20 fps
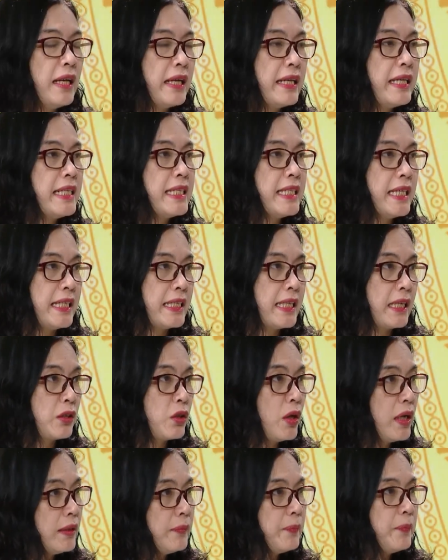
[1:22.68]
là đình chỉ sản
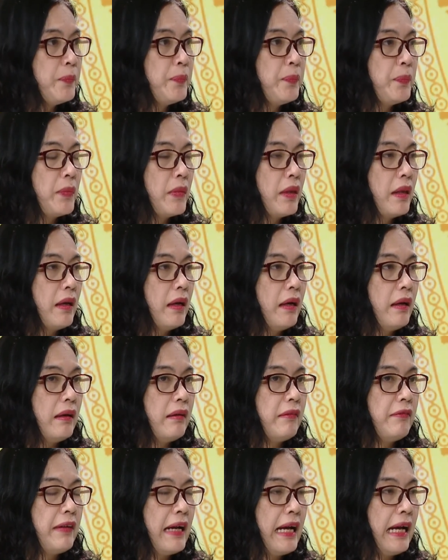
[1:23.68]
xuất
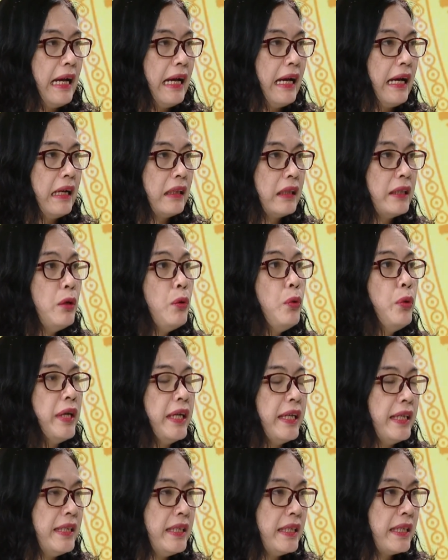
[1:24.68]
và tiêu
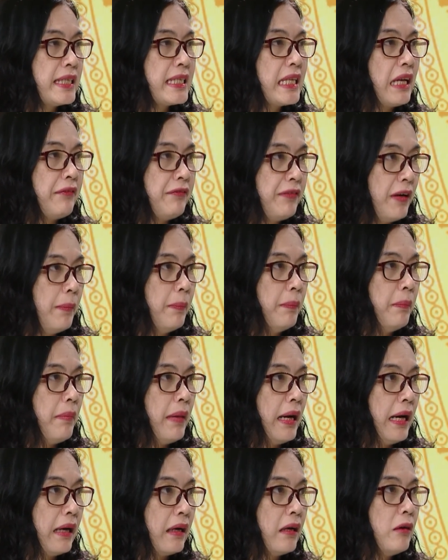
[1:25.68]
hủy những cái sản phẩm
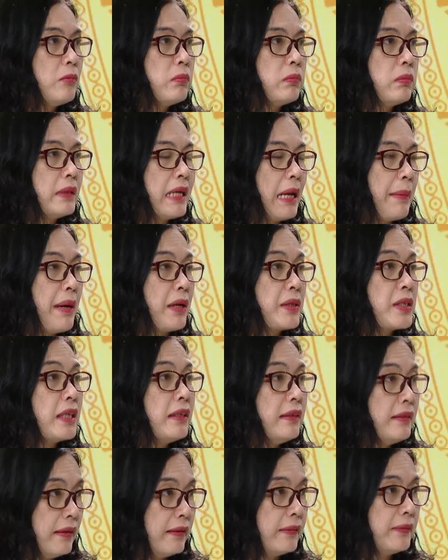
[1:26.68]
mà không đảm bảo
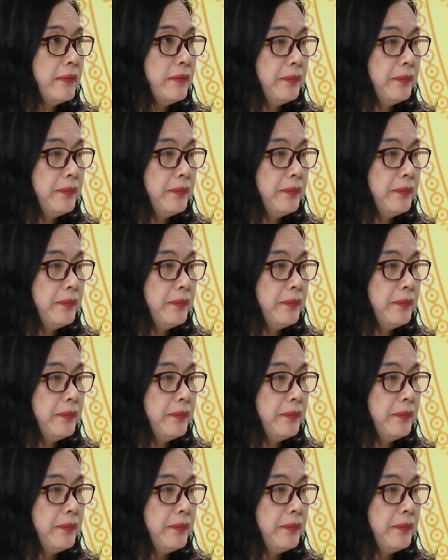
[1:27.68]
chất lượng.